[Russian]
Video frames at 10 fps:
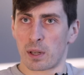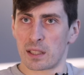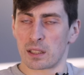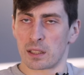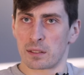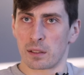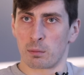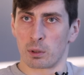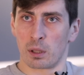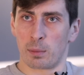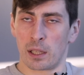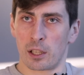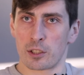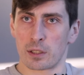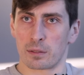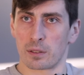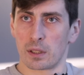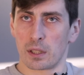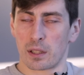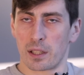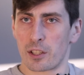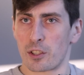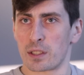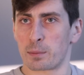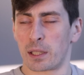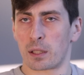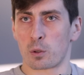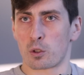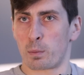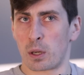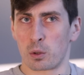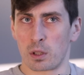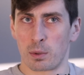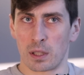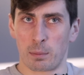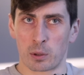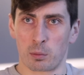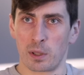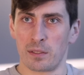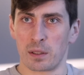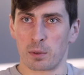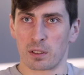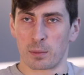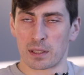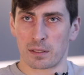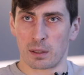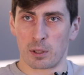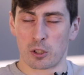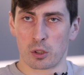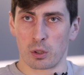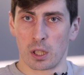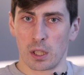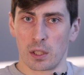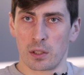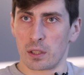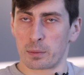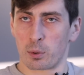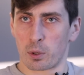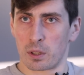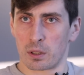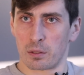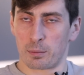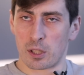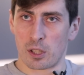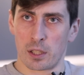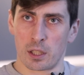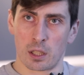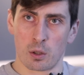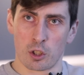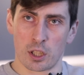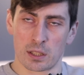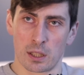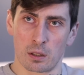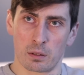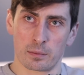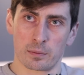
праздник действительно был для болельщиков, даже несмотря на то, что погода была, потом ливень был в Москве большой, не испортило, впечатление хорошее оставил.